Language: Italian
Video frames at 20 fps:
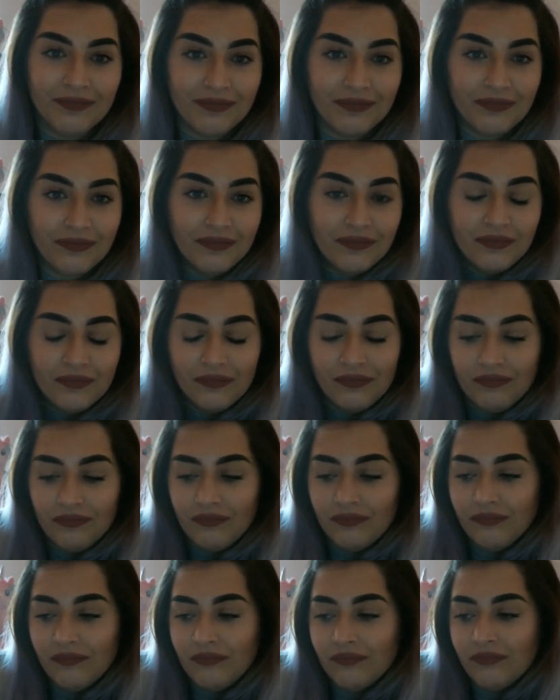
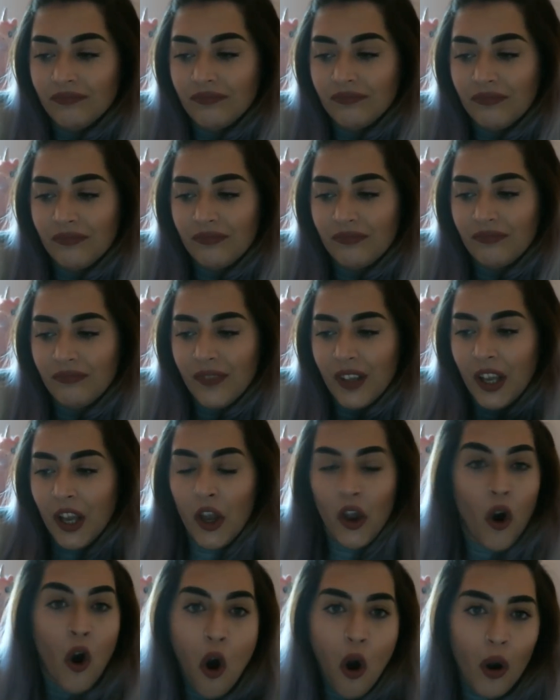Um,
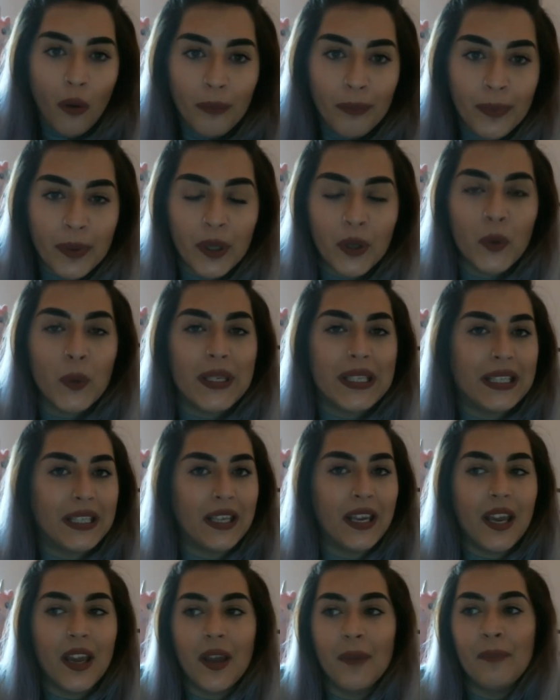che ho per,
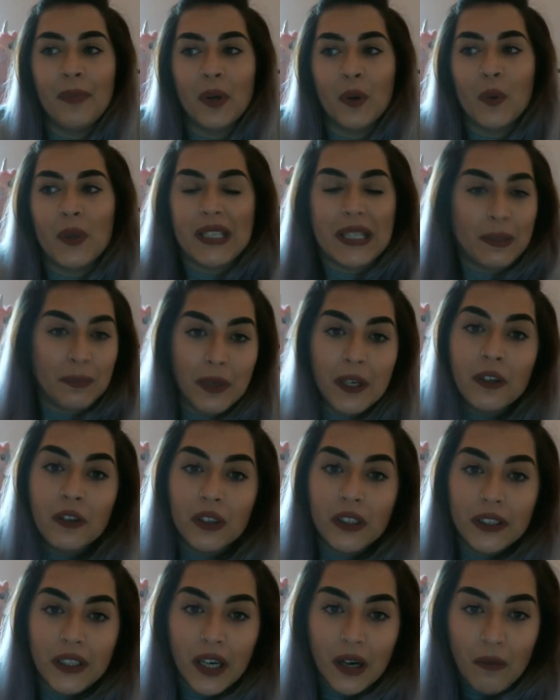queste, per, questi
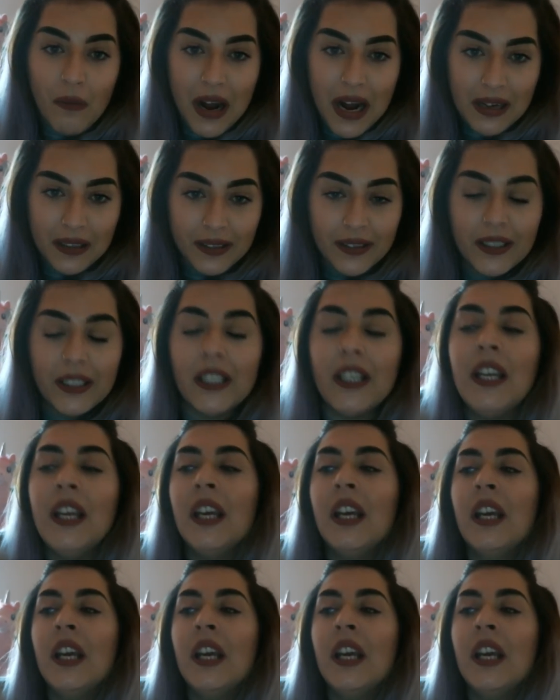piccoli traguardi